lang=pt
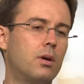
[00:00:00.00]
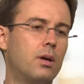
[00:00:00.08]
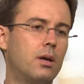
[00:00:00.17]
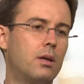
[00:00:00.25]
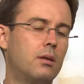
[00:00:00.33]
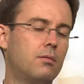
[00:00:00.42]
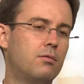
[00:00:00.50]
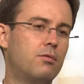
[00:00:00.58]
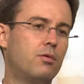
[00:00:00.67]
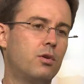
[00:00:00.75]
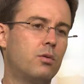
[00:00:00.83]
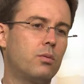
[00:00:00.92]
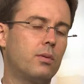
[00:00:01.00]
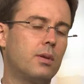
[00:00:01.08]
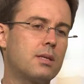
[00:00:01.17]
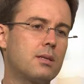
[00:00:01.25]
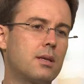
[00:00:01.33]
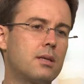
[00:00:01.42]
É, foram
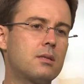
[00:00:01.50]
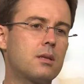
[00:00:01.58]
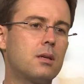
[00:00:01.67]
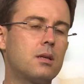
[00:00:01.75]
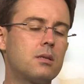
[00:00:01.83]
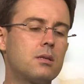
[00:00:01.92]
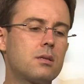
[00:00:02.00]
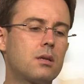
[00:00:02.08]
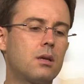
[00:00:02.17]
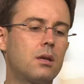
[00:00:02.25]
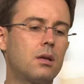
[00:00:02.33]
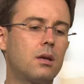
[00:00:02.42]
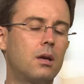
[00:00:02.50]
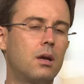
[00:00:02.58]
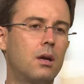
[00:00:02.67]
nas grandes crises que